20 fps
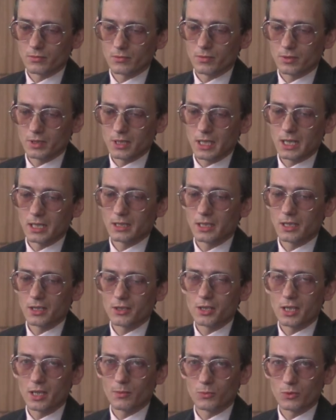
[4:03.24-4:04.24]
Ja
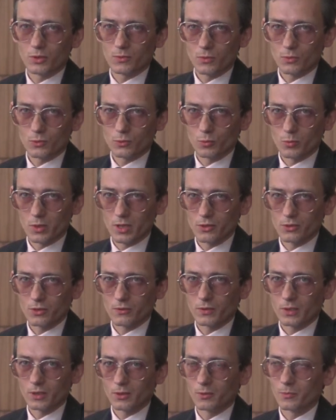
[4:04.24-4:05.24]
należałem do związku
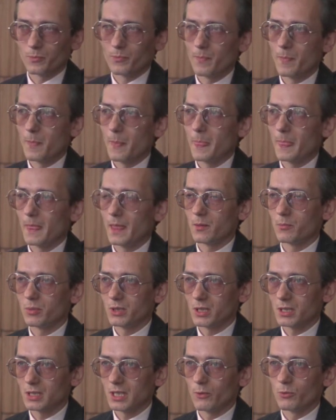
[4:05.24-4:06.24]
branżowego
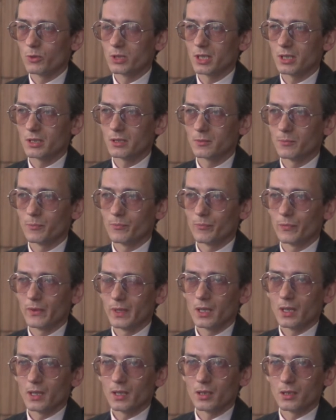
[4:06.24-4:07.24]
przez cały czas.
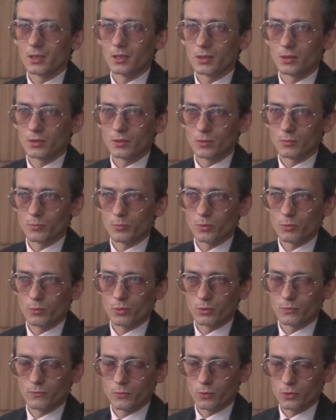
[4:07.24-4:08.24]
Y,
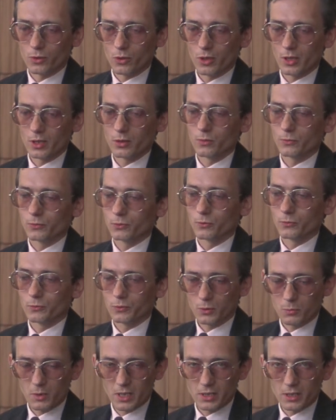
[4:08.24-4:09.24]
było dwóch kolegów tu w
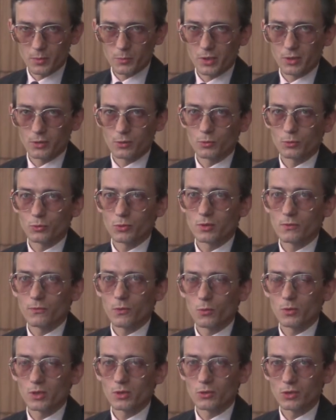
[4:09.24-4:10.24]
składzie prezydium, którzy w
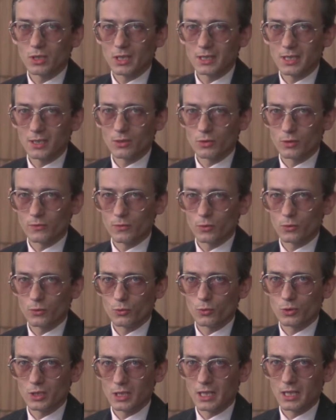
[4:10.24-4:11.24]
ogóle do żadnego
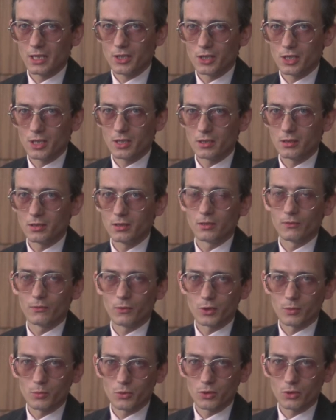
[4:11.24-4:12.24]
związku nie należeli w
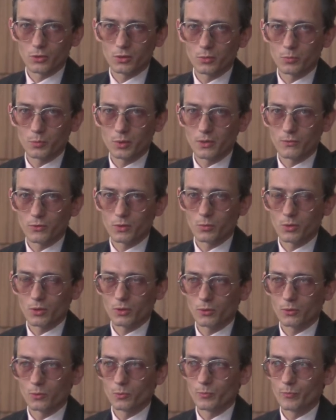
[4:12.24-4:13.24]
1981
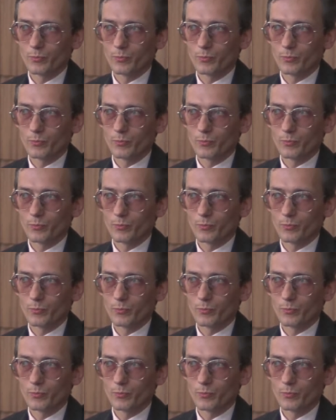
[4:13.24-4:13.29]
roku.